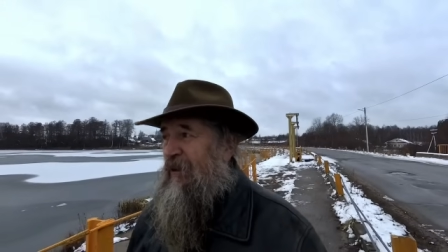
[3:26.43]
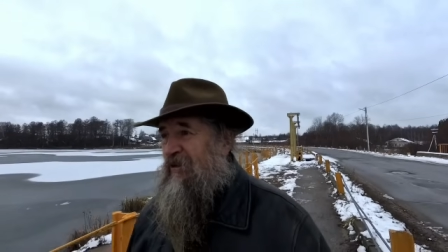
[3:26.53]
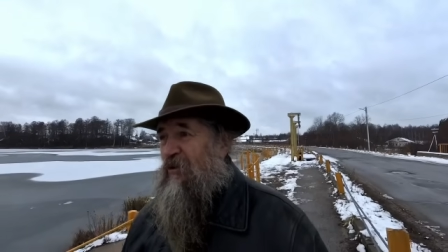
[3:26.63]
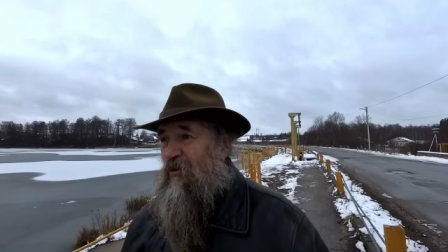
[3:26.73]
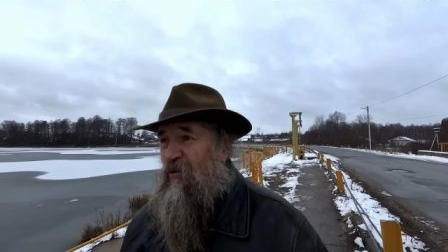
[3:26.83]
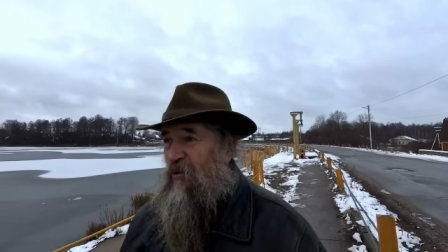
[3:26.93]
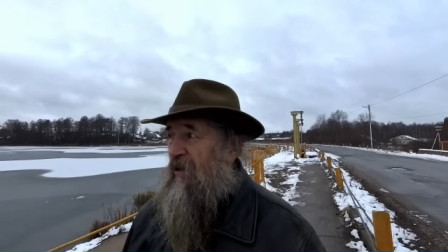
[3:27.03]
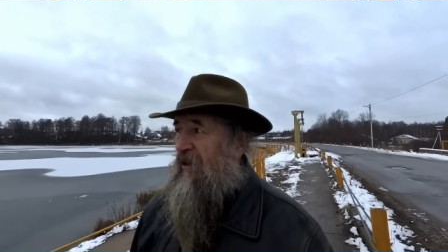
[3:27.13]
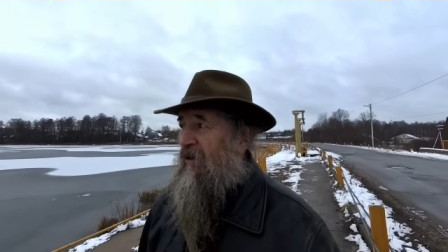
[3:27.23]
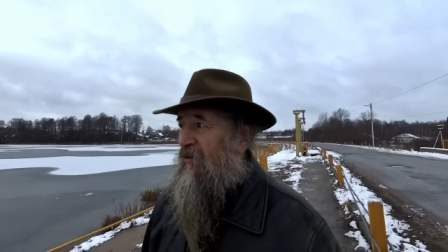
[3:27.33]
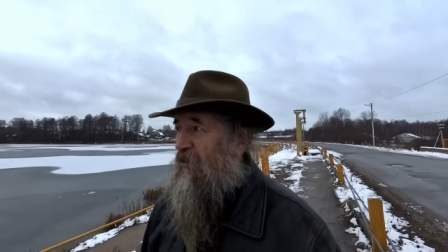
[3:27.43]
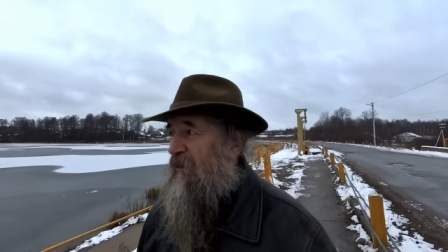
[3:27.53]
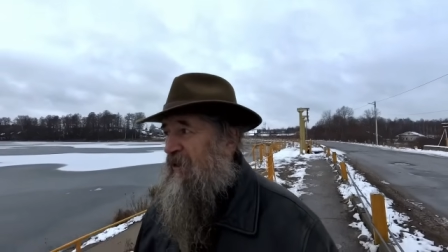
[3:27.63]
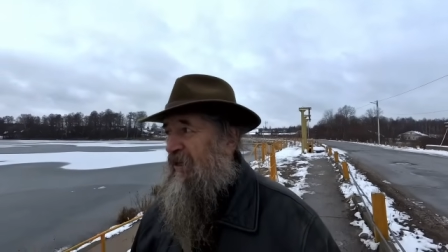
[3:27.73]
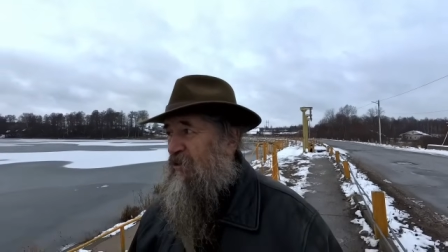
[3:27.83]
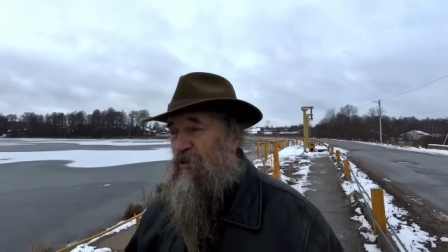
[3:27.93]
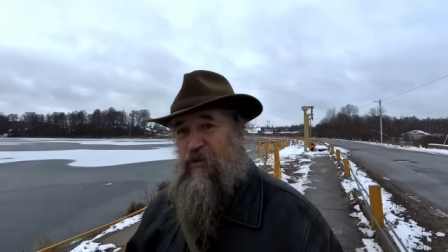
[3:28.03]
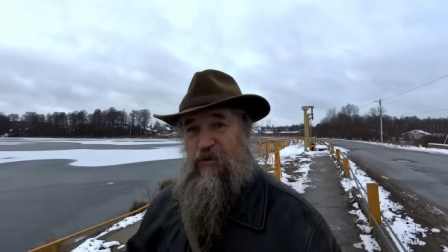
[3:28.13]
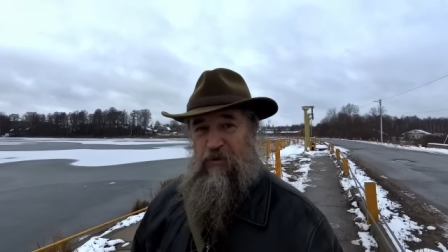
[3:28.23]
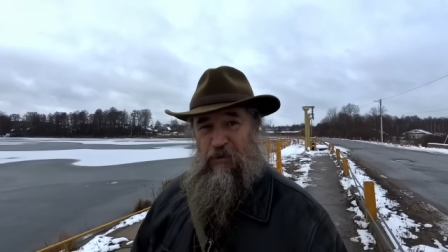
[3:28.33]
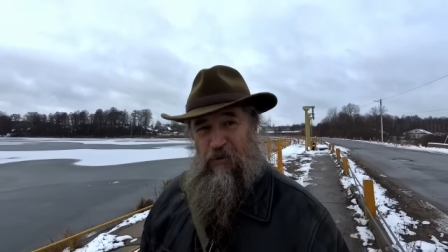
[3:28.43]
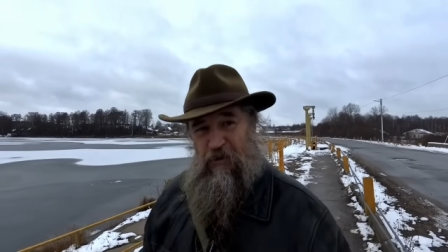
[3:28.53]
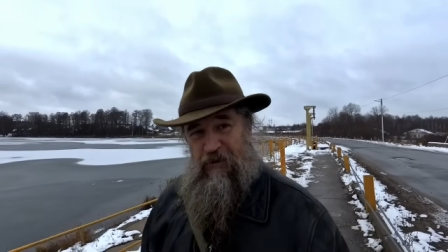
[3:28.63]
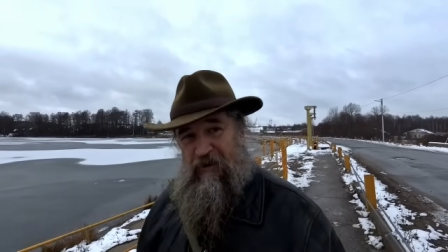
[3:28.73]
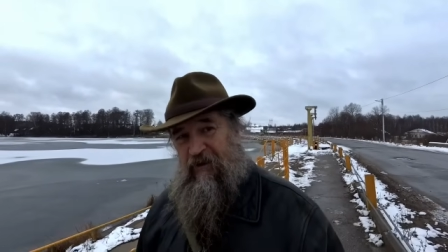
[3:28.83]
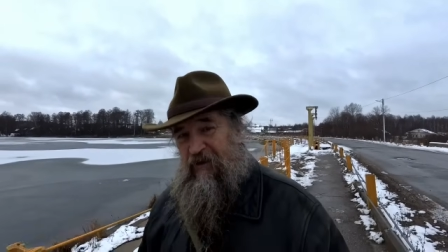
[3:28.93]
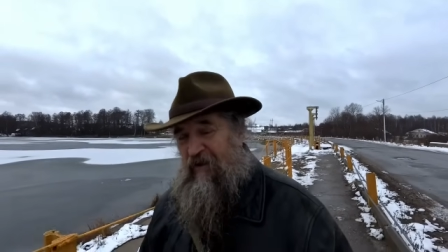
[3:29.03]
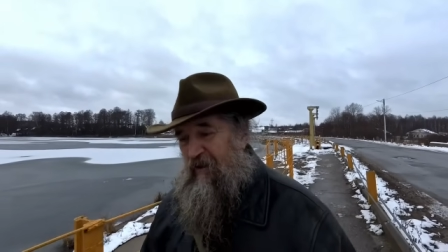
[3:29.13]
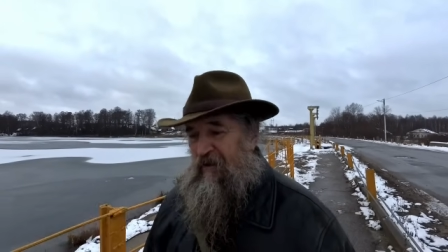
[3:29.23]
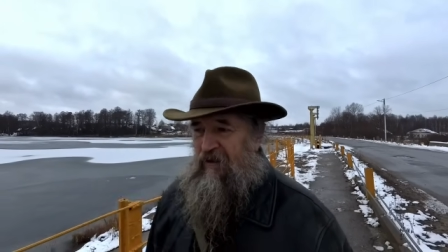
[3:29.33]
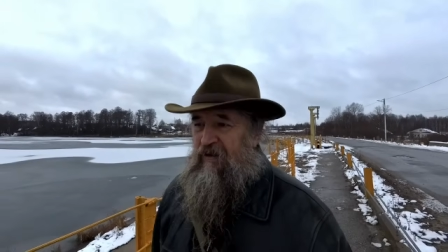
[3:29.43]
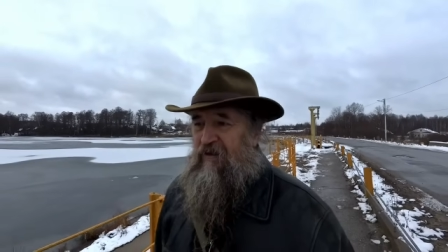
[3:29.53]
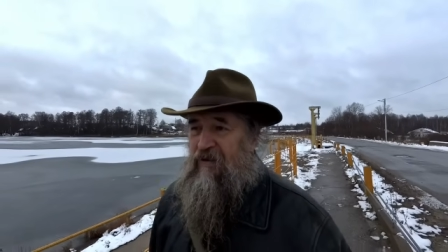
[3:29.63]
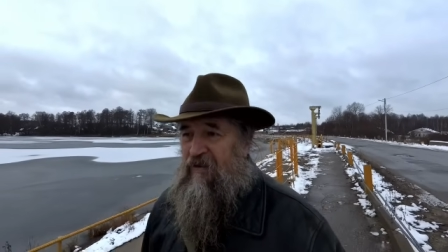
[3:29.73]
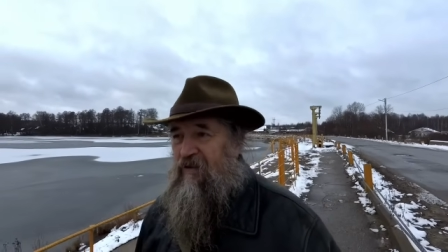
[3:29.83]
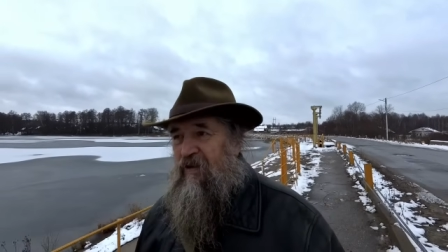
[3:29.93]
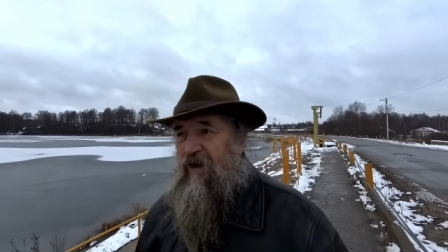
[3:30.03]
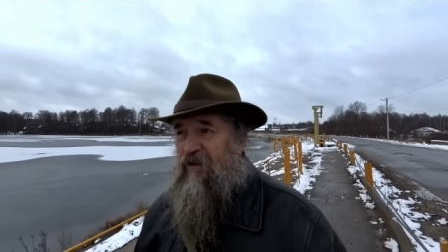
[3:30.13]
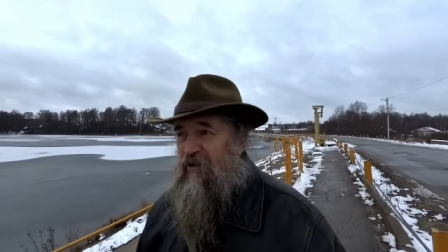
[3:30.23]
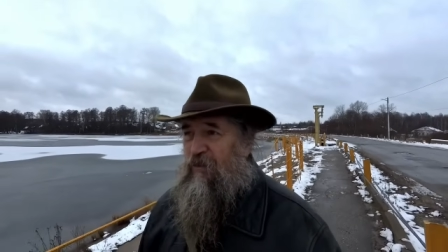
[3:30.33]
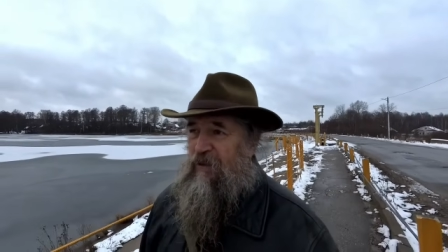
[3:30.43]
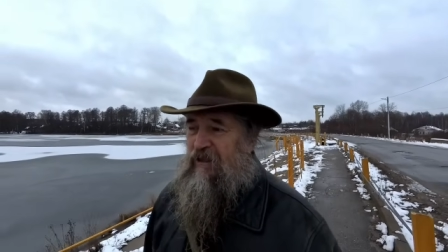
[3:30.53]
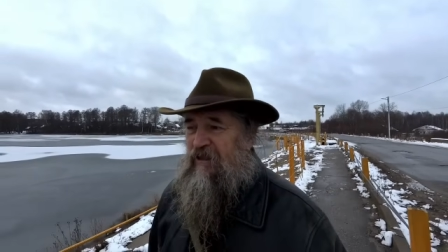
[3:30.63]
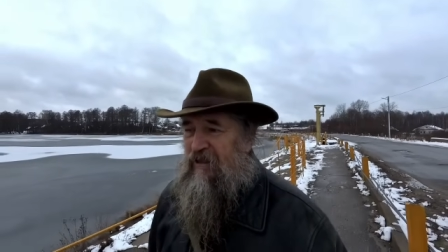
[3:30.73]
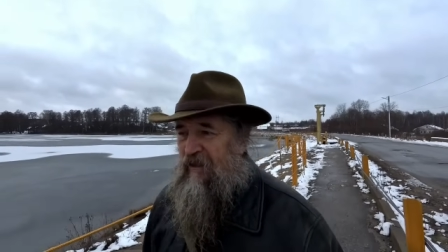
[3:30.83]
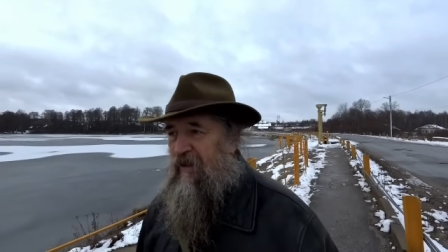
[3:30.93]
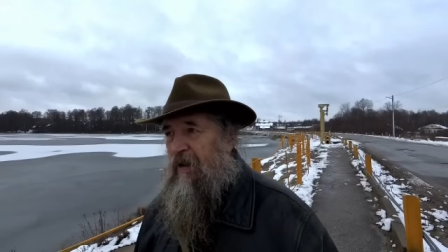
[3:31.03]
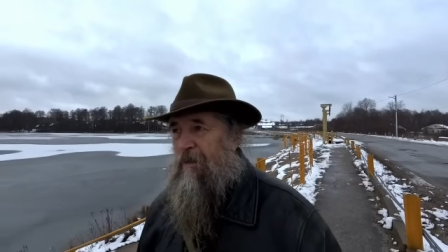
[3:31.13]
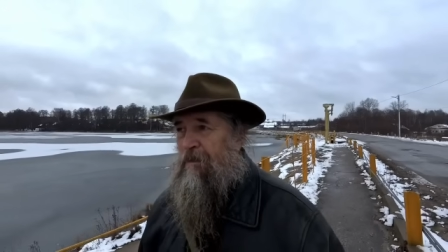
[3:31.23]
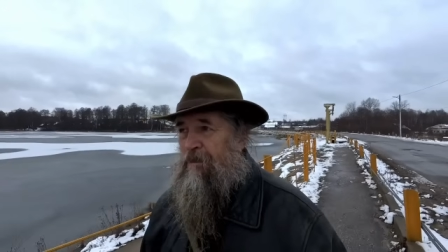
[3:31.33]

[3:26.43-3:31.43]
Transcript: поскольку у меня чуть-чуть другое о нем мнение,